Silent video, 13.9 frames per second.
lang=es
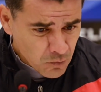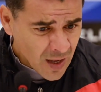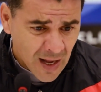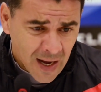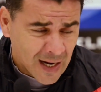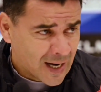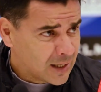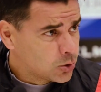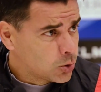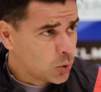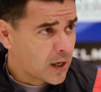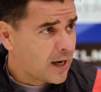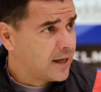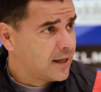a la
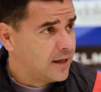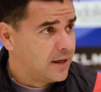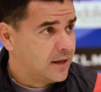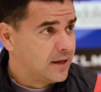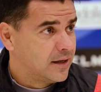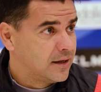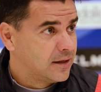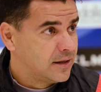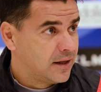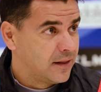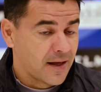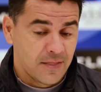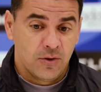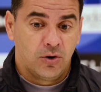altura y
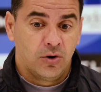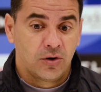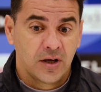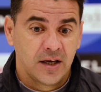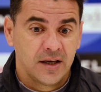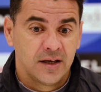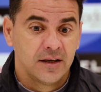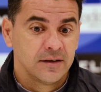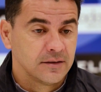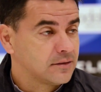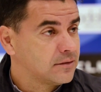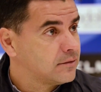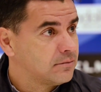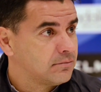dando lo que
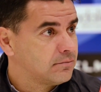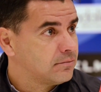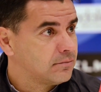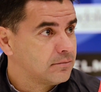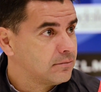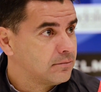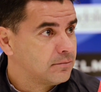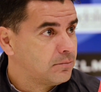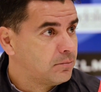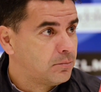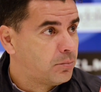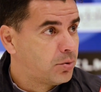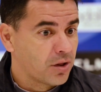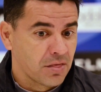
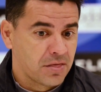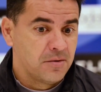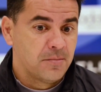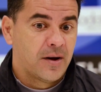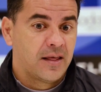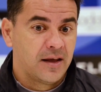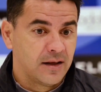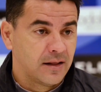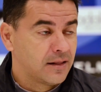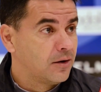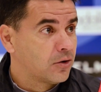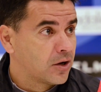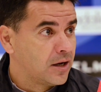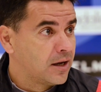por encima de,
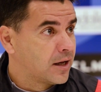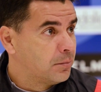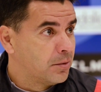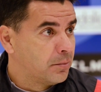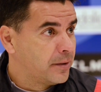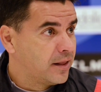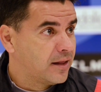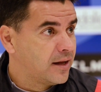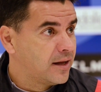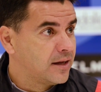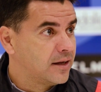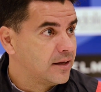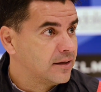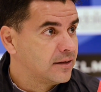lo que el equipo pide
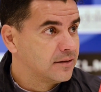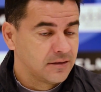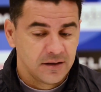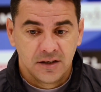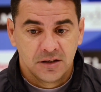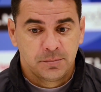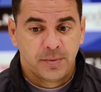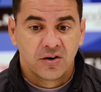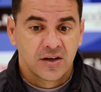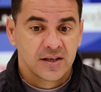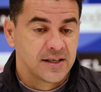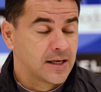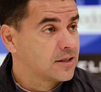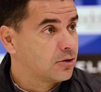y, espero que
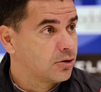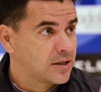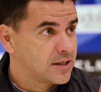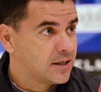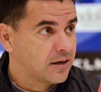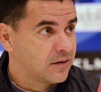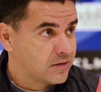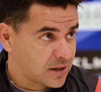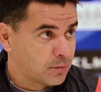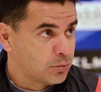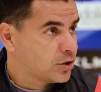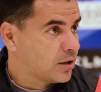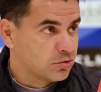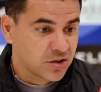siga siendo así.
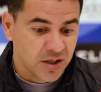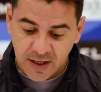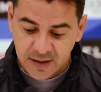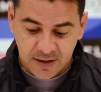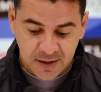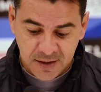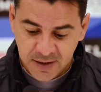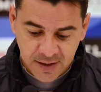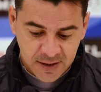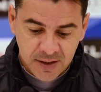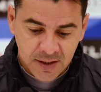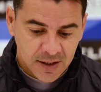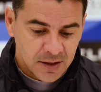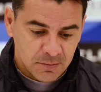Necesitamos a nuestra gente
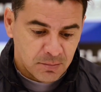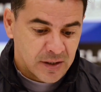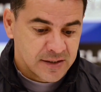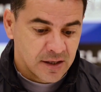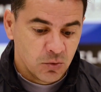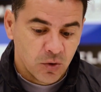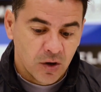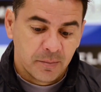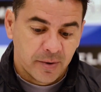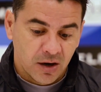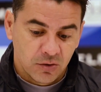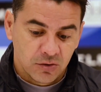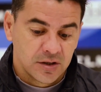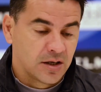más que nunca
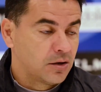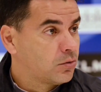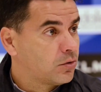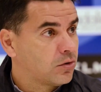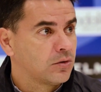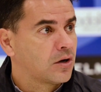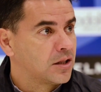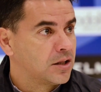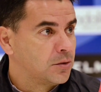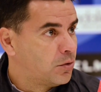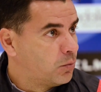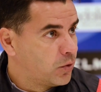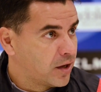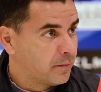para conseguir un
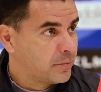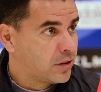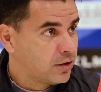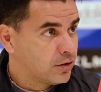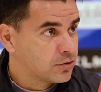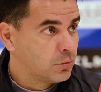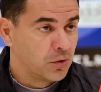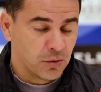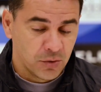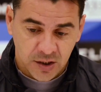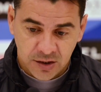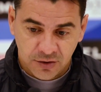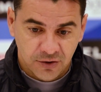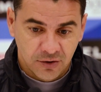objetivo muy ambicioso, muy
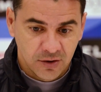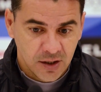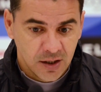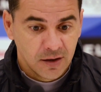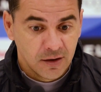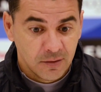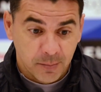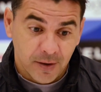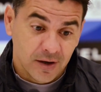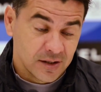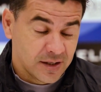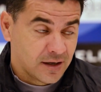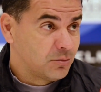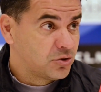bonito, pero que
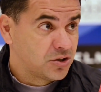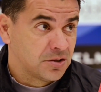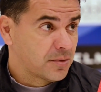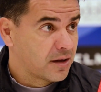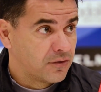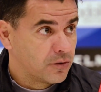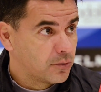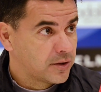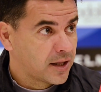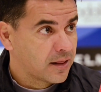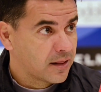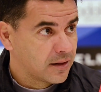tiene muchísima dificultad.